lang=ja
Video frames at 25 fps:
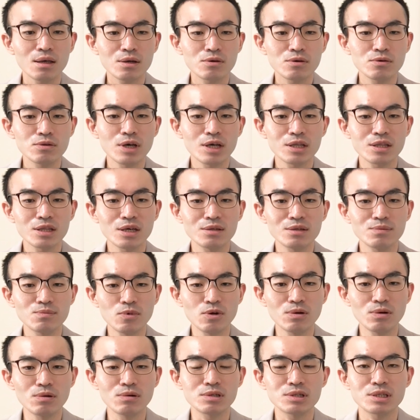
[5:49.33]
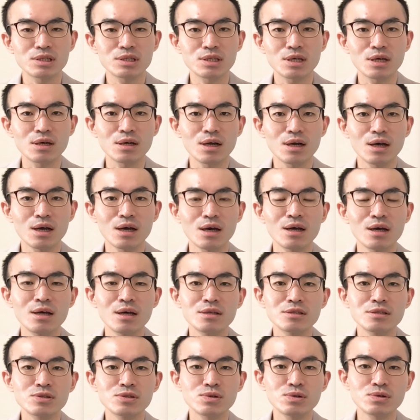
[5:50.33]
このあたりもお医者さんが
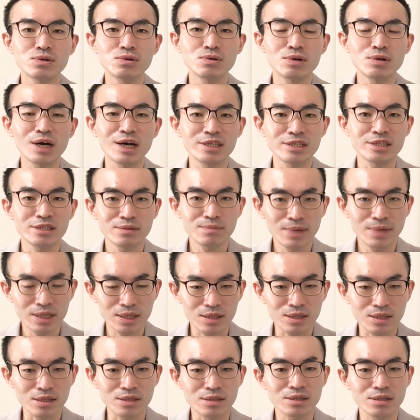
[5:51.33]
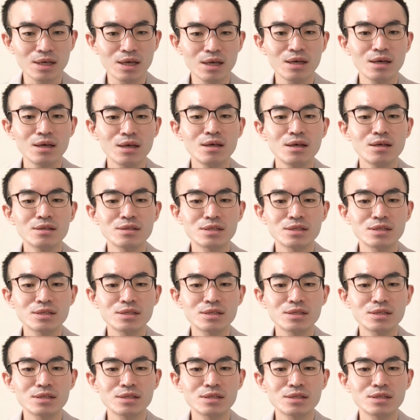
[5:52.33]
情報を集めてですね、